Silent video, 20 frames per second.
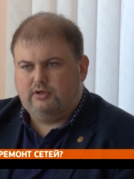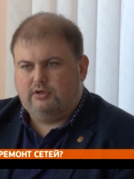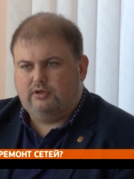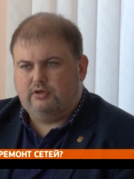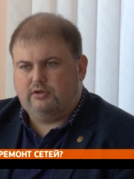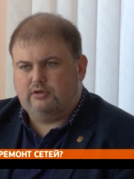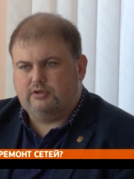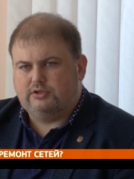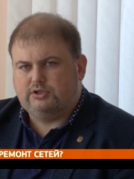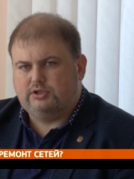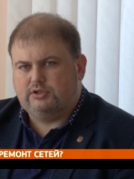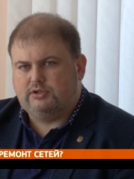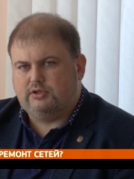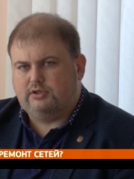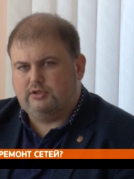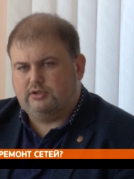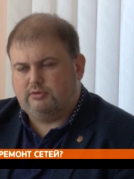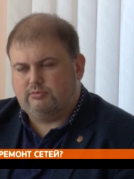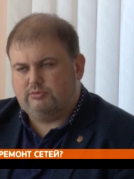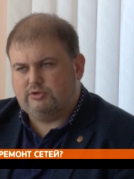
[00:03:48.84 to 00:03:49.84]
Э,
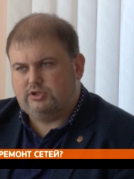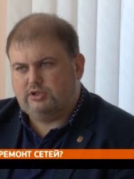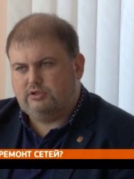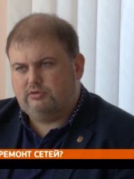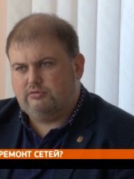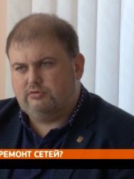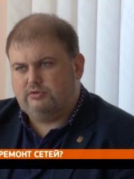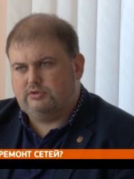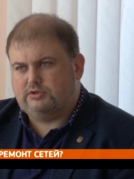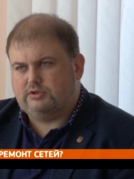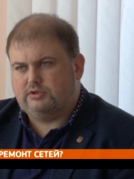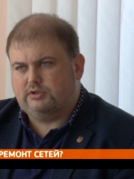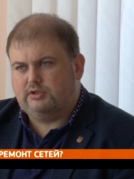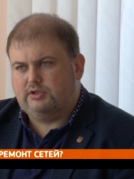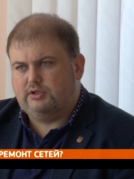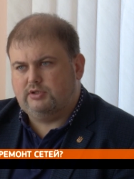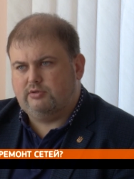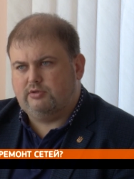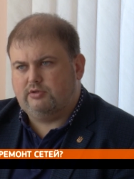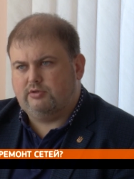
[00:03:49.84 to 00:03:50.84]
жители нам жалуются,
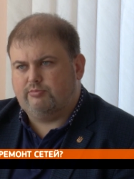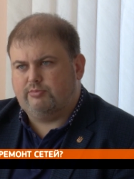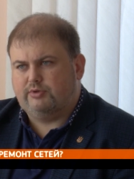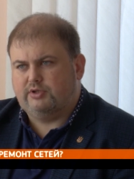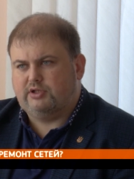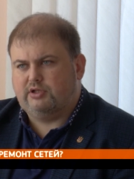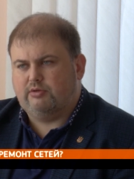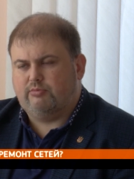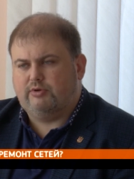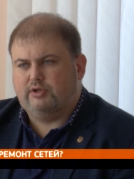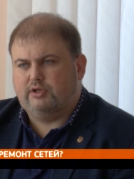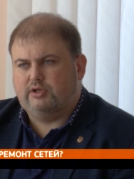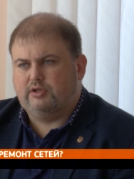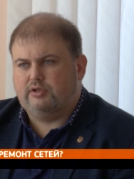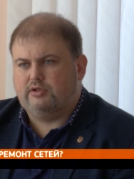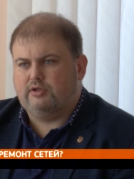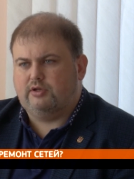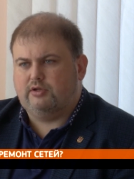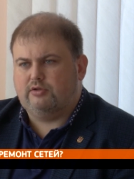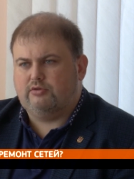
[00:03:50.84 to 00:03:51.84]
да, это подтопление
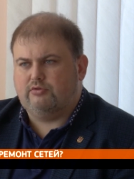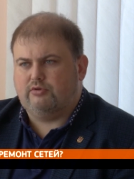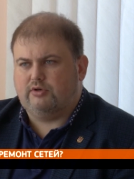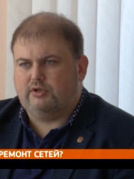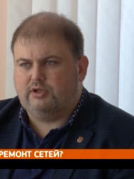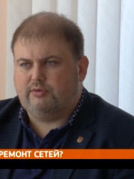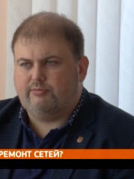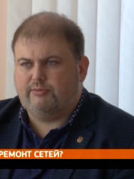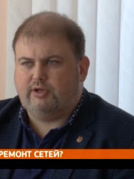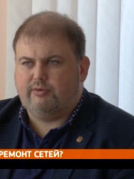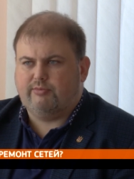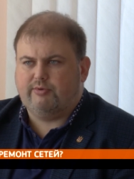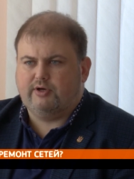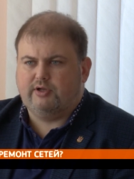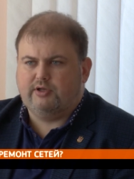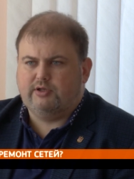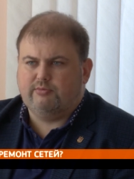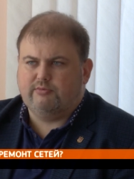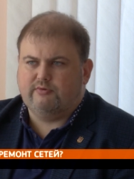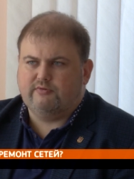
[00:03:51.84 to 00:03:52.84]
территории. Нам
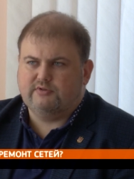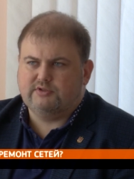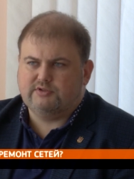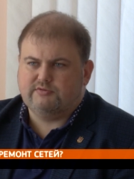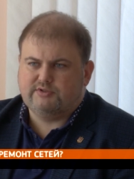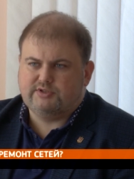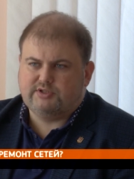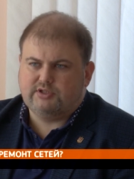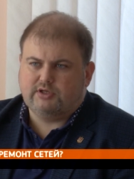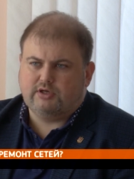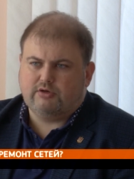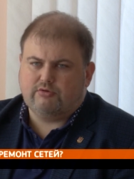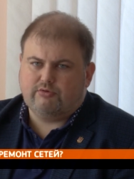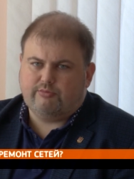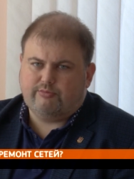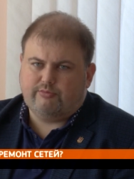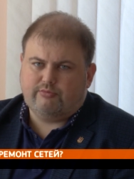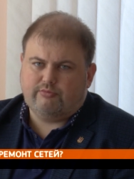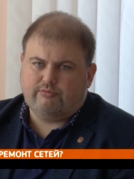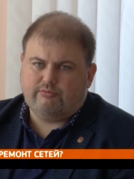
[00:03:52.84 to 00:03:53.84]
необходимо возвести какой
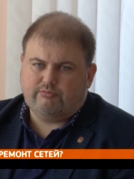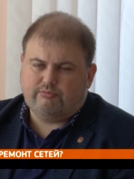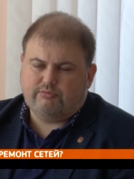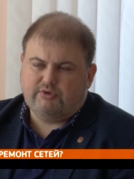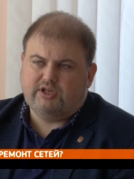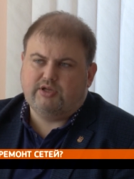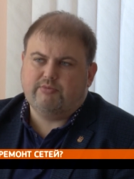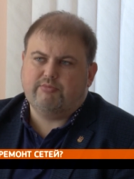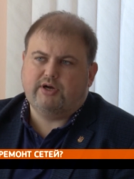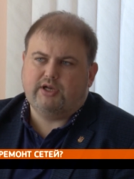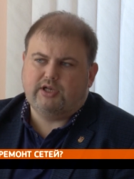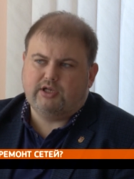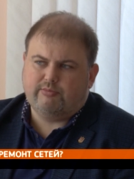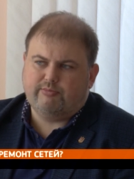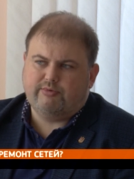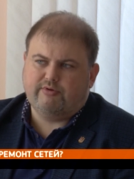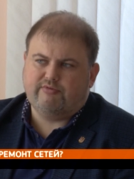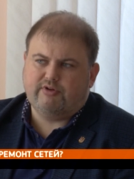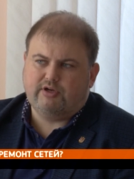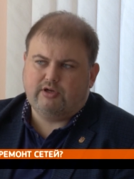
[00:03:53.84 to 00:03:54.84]
минимальный
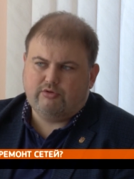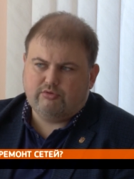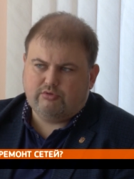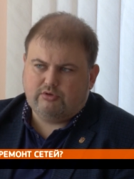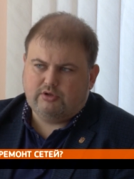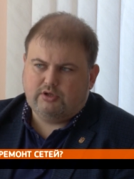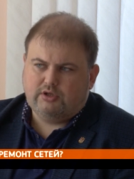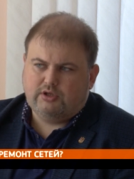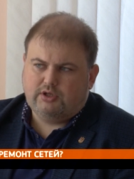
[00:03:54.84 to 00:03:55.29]
павильон.